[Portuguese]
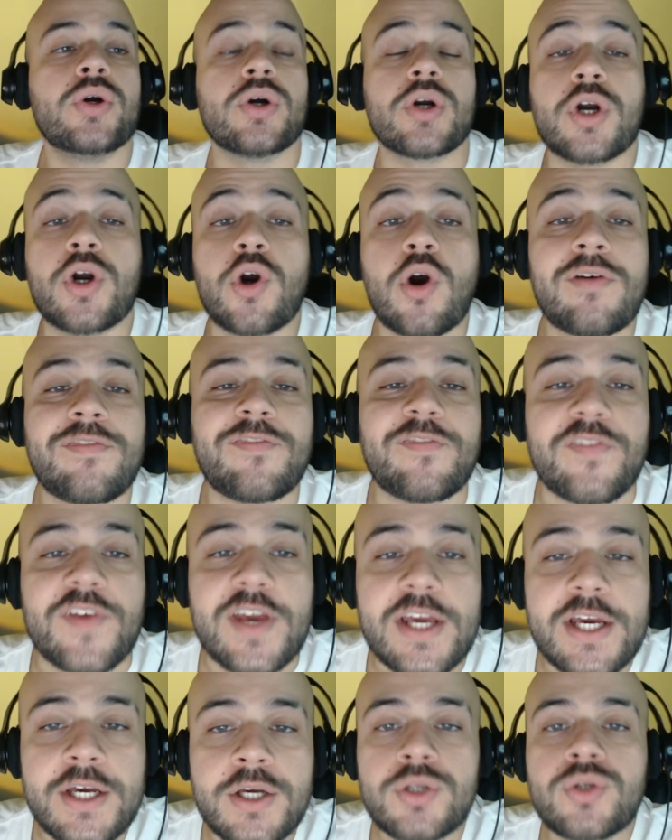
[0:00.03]

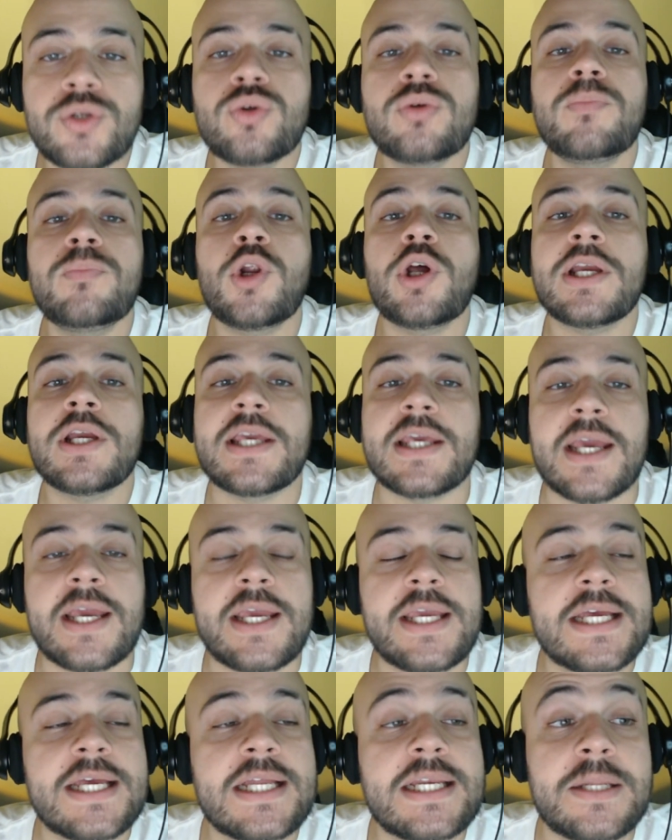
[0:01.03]
Governo
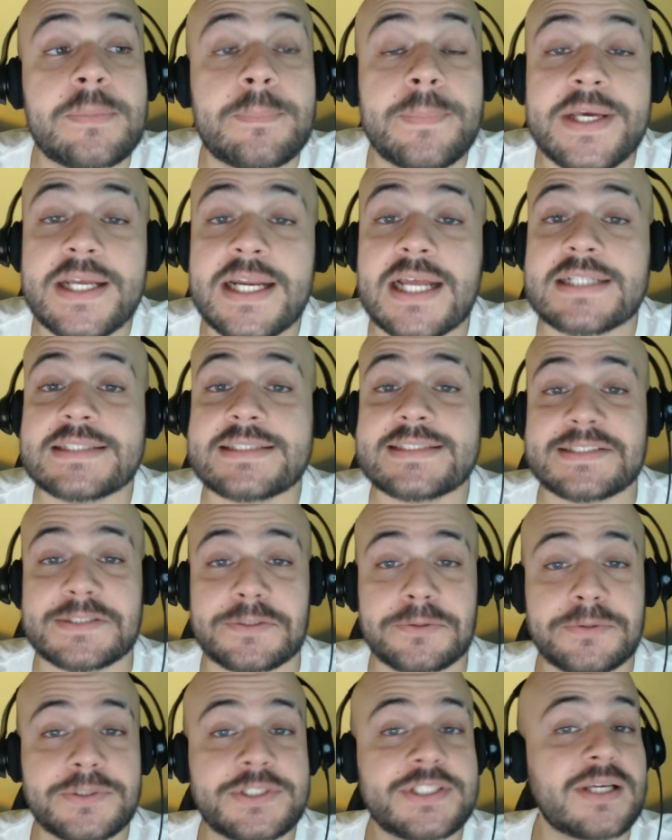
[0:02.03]
bloqueia
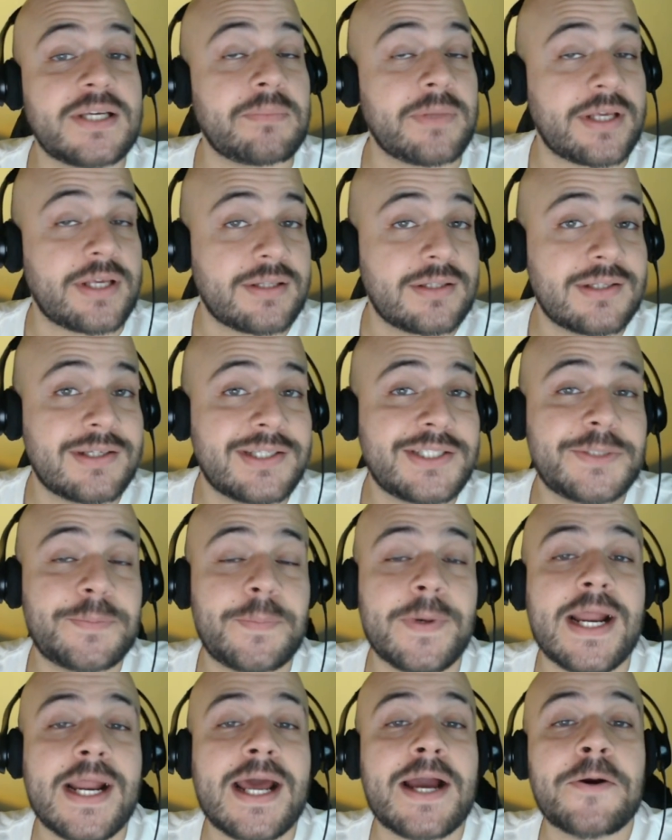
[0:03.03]
liberação de emendas
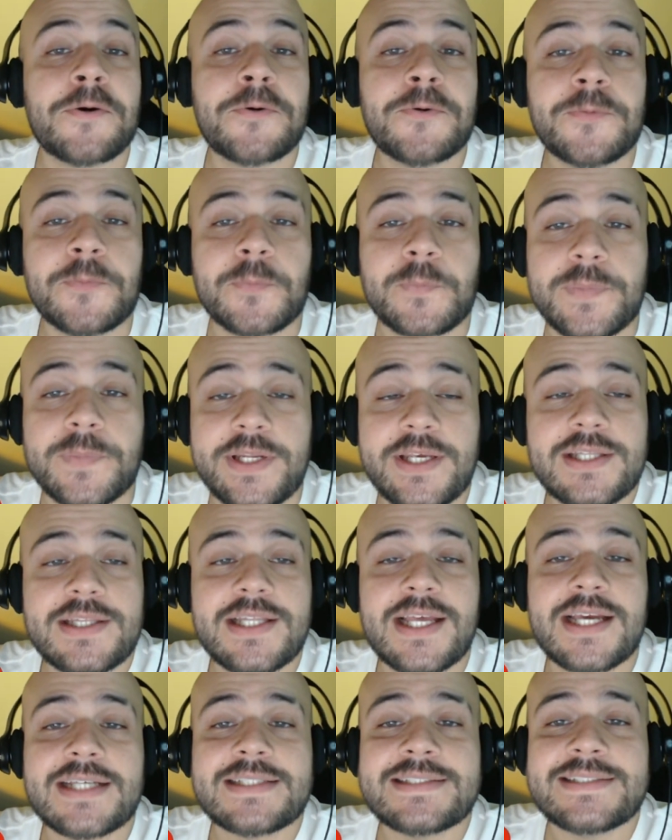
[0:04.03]
para cumprir
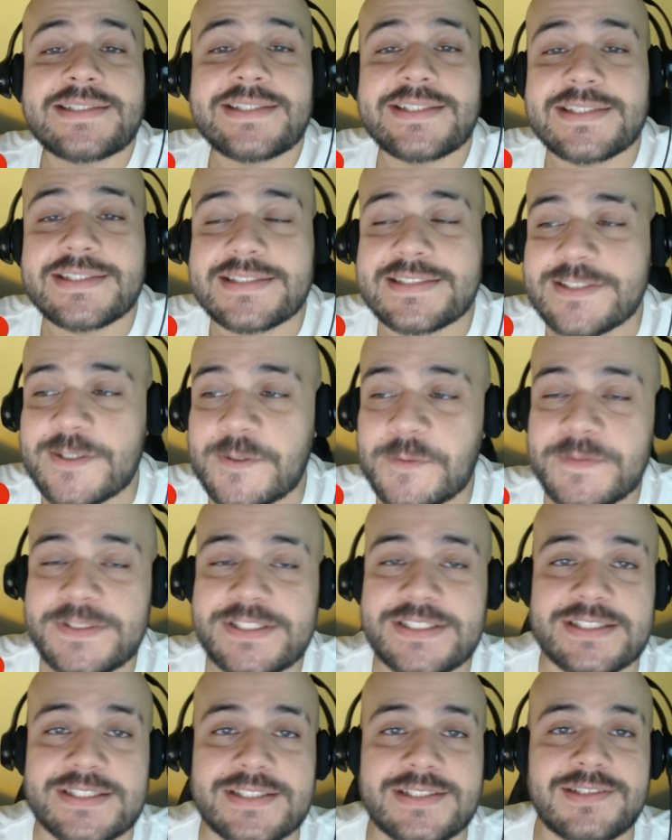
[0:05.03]
decisão
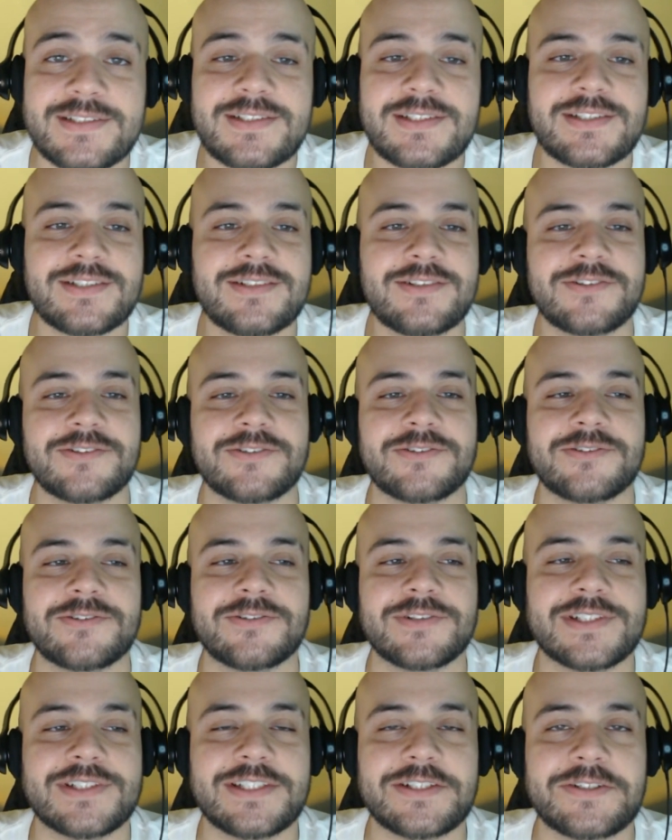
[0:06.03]
de
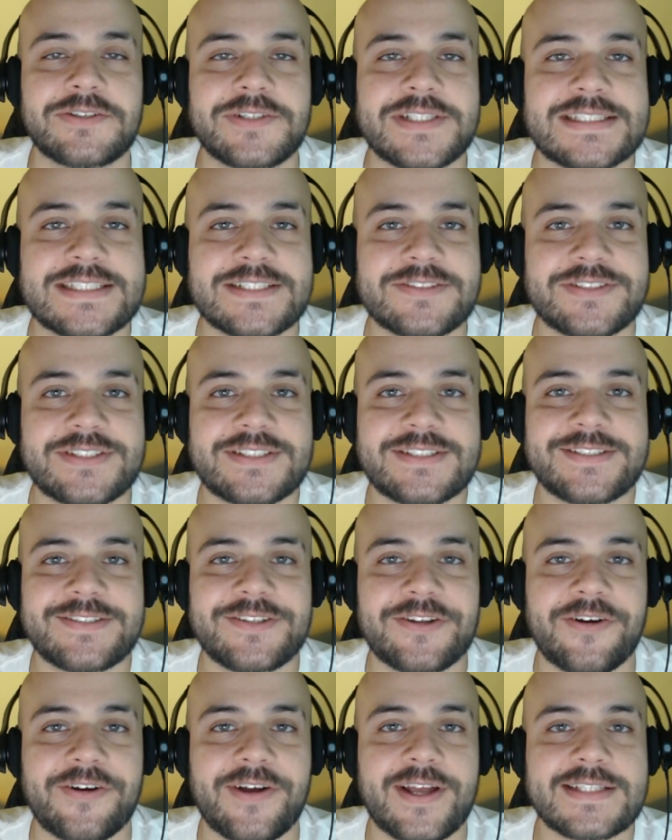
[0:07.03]
Dino. Que coisa
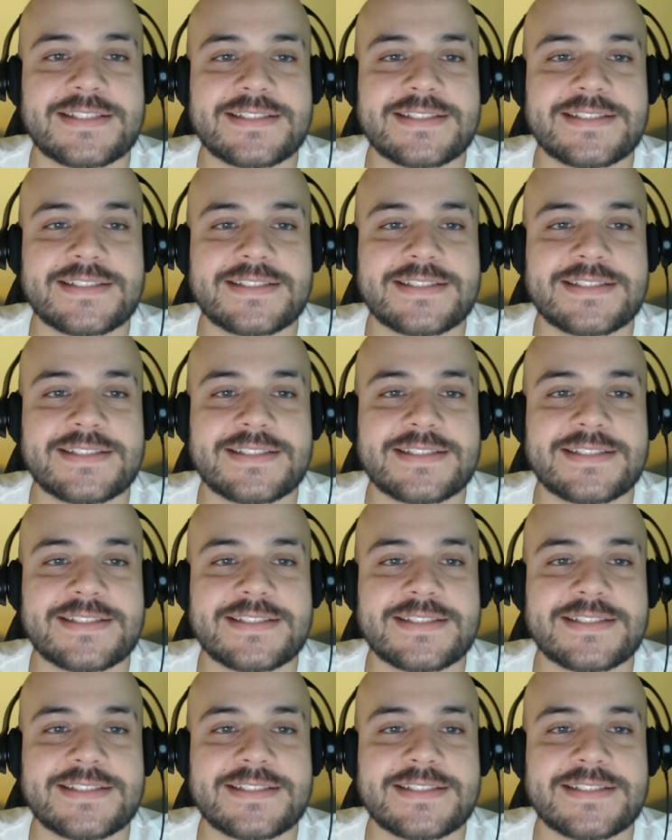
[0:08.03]
gostosa.